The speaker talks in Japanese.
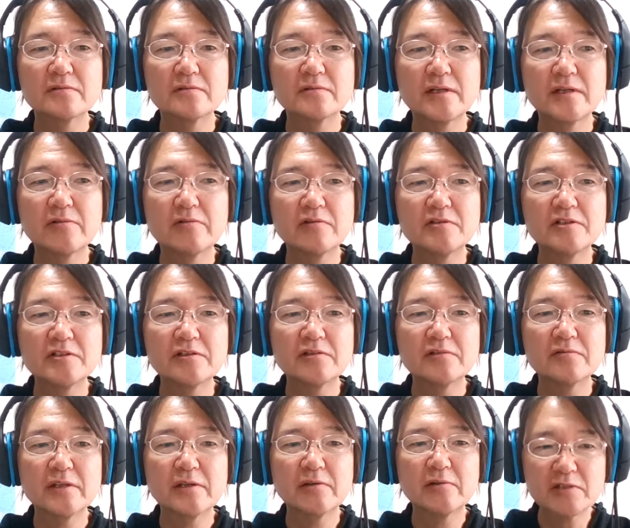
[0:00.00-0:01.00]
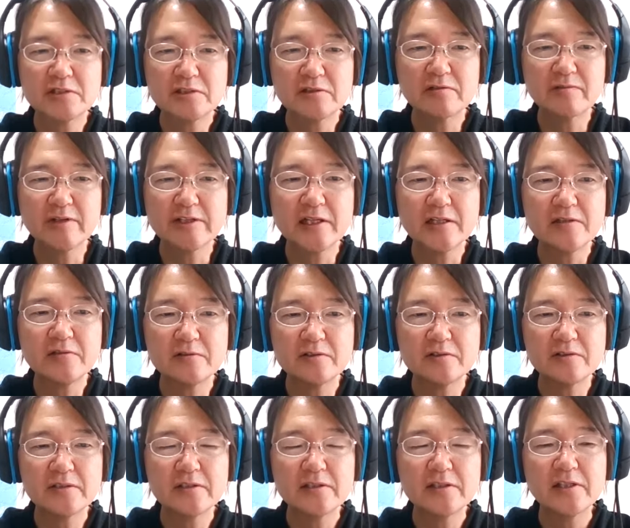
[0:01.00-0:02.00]
エコロジーのエコロジーの言葉がやっと
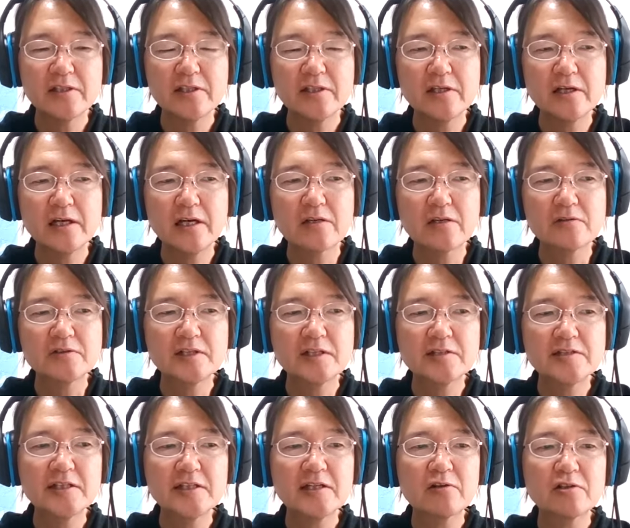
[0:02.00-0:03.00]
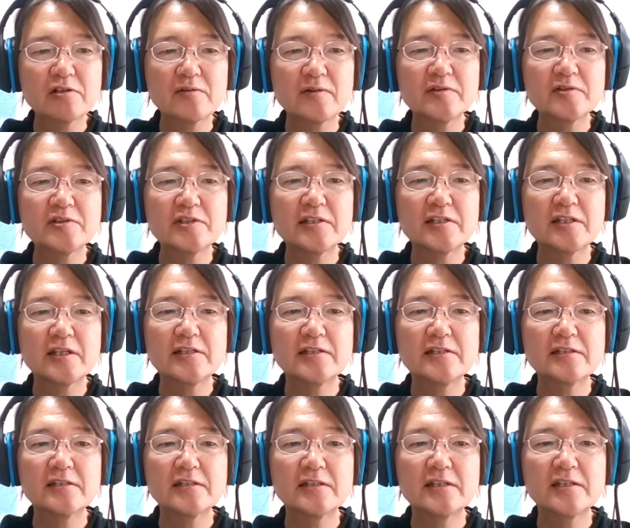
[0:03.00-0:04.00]
あの政治的な言葉としてでき
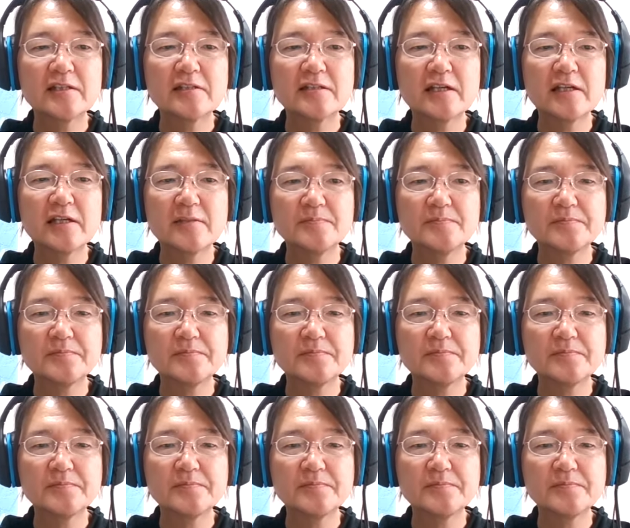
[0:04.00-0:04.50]
てきた